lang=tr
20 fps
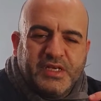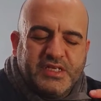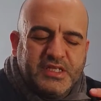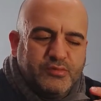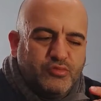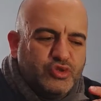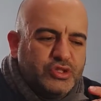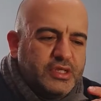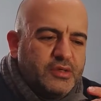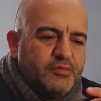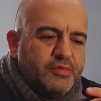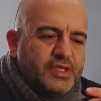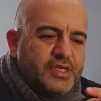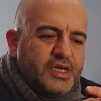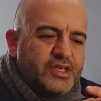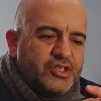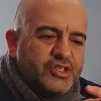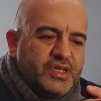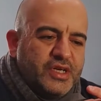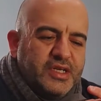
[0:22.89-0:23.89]
Yine burada
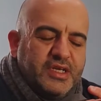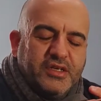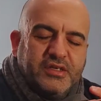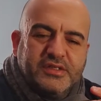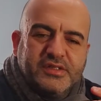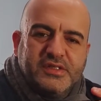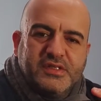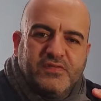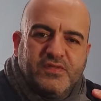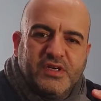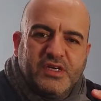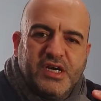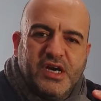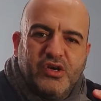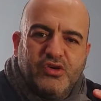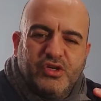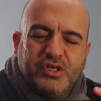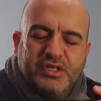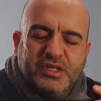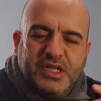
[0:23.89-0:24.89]
birkaç tane size
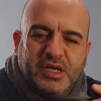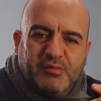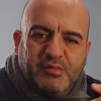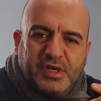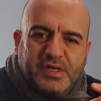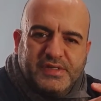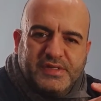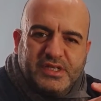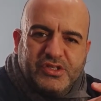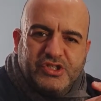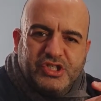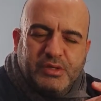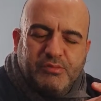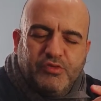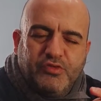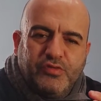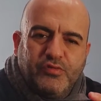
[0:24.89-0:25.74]
vaka örneğinden bahsedeceğim.